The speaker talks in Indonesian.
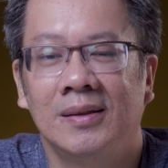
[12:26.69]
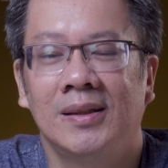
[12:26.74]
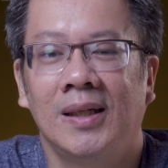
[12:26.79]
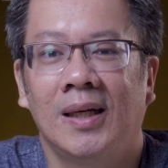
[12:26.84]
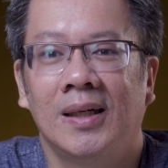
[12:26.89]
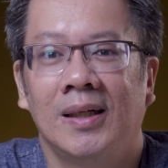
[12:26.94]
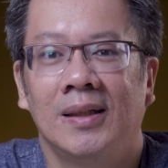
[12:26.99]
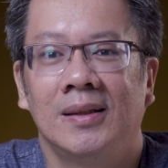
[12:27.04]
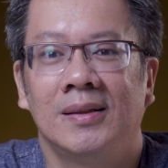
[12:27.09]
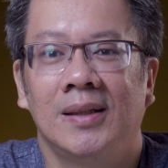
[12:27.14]

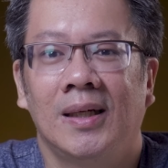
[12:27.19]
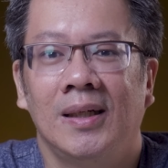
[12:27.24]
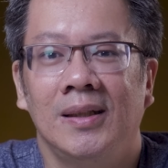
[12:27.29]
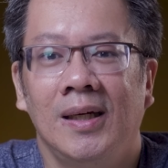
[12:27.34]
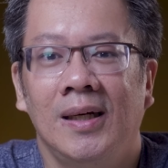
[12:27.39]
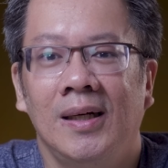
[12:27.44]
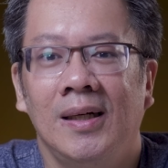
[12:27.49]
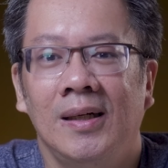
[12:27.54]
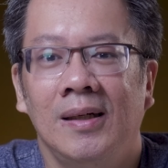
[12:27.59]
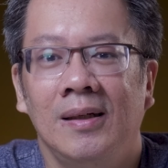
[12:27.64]
saran
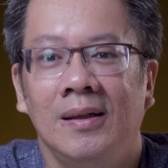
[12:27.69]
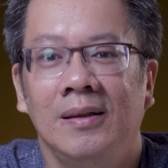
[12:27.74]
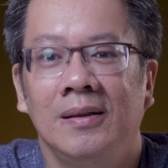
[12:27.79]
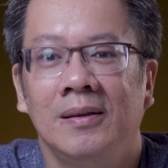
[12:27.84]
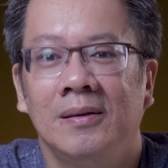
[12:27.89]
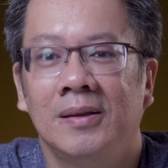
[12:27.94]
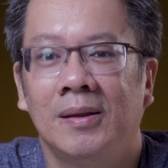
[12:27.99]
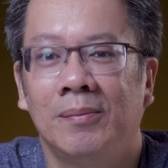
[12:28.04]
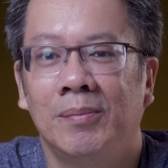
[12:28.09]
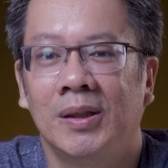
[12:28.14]
saya
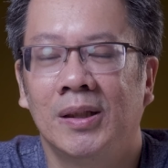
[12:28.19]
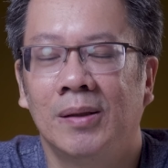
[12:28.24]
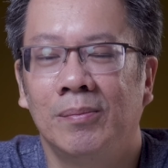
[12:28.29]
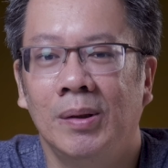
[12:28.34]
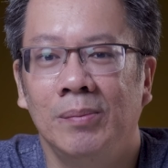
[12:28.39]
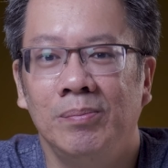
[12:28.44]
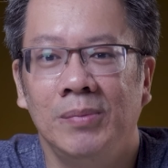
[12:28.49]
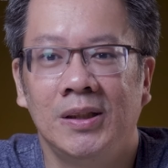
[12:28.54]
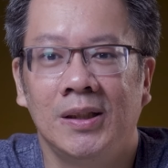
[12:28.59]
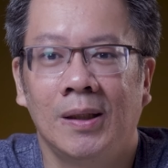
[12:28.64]

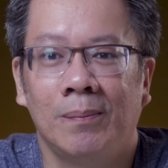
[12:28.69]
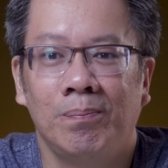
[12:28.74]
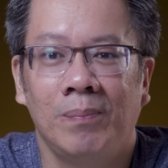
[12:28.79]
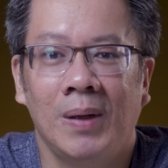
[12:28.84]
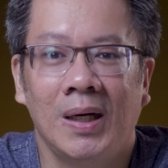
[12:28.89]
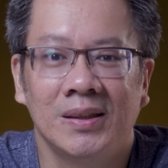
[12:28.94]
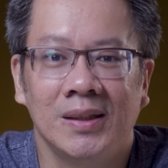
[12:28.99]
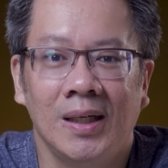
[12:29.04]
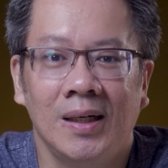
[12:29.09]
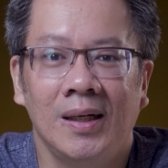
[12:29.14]
teman-teman bisa
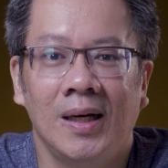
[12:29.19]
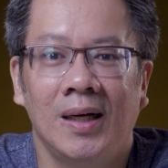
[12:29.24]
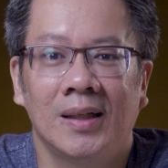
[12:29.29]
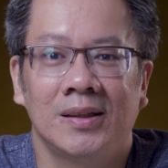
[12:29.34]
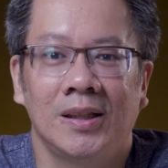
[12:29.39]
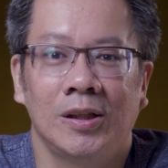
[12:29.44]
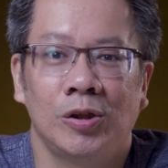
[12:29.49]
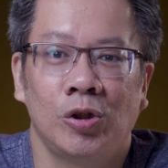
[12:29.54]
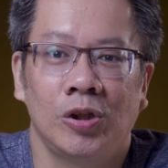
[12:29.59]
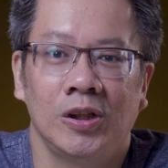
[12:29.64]
pasang
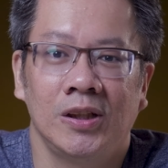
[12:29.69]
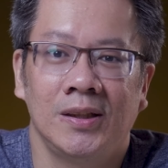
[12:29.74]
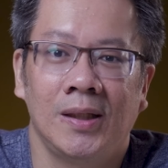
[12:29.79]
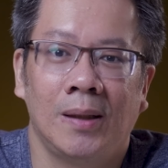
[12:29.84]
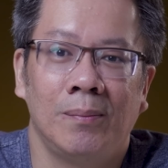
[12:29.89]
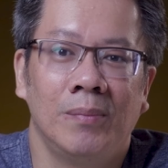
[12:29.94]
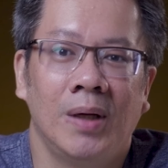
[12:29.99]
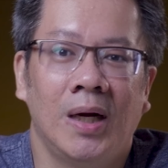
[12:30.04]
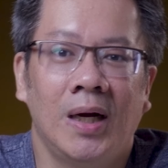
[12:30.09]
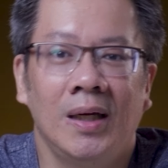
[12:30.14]
aksesoris
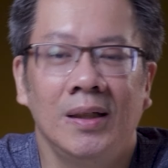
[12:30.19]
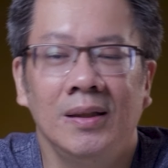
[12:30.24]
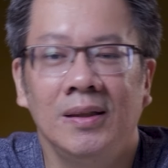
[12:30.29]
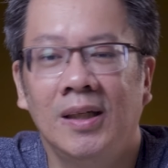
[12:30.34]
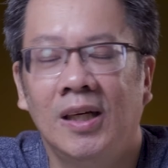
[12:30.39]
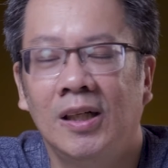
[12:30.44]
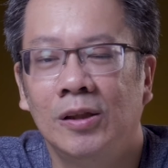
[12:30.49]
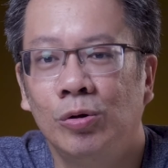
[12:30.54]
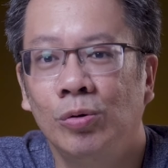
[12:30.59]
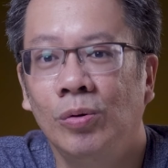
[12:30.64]
tambahan
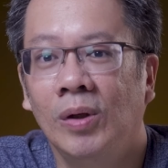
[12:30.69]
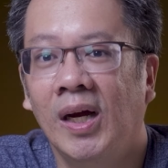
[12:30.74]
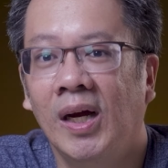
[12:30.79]
yaitu